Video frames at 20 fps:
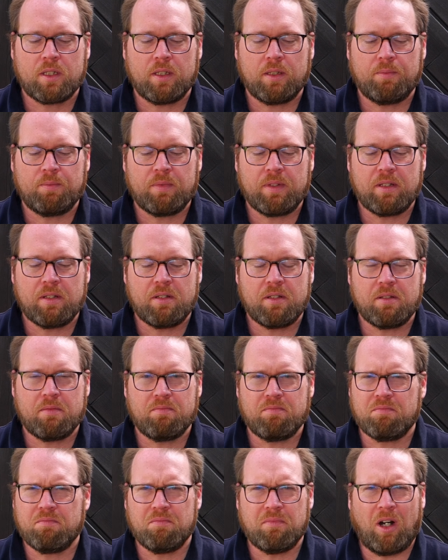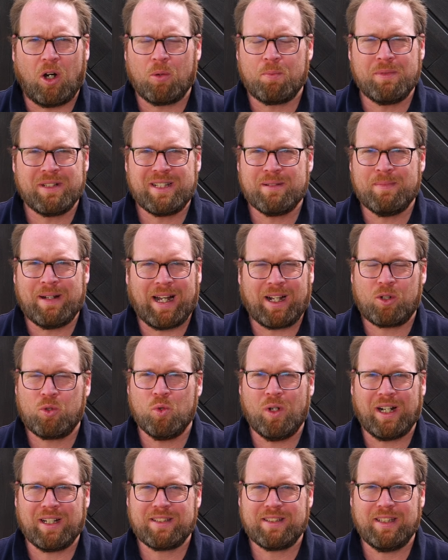ähm, auch mit dem
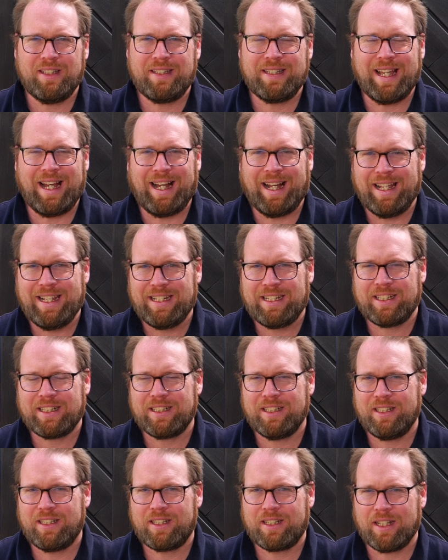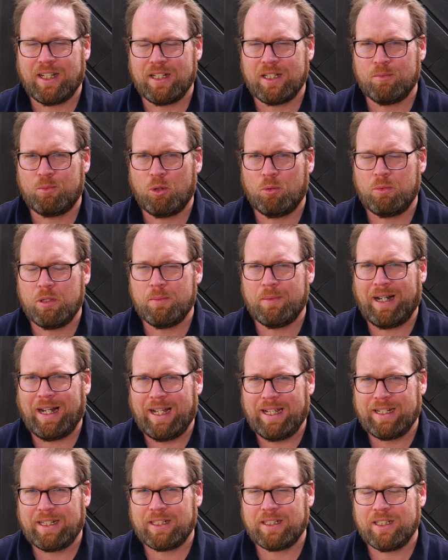Akku hatte ich eigentlich keine Probleme.
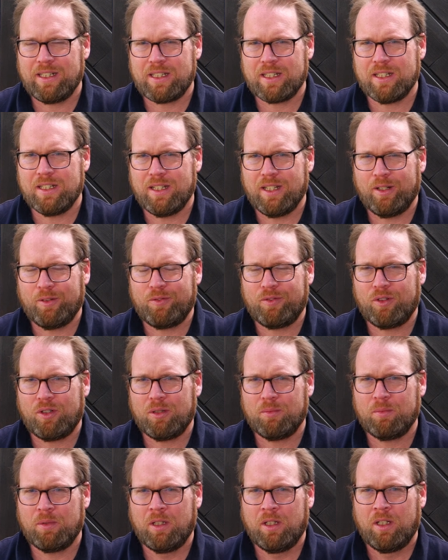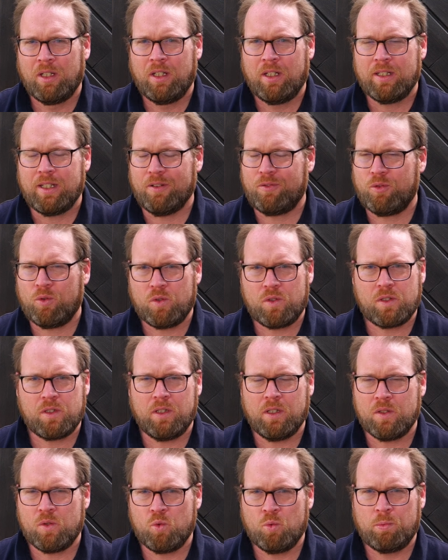Eigentlich in der Form, der
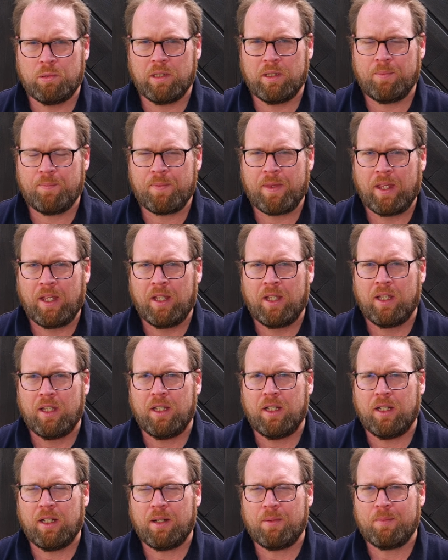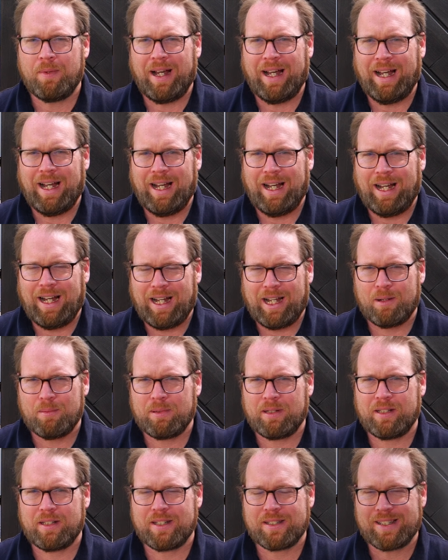funktioniert super. Ähm,
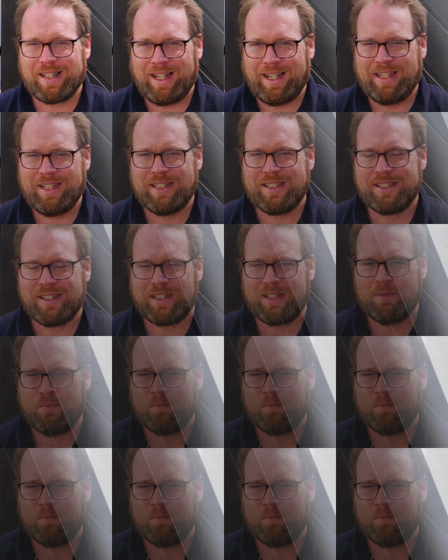aber das einzige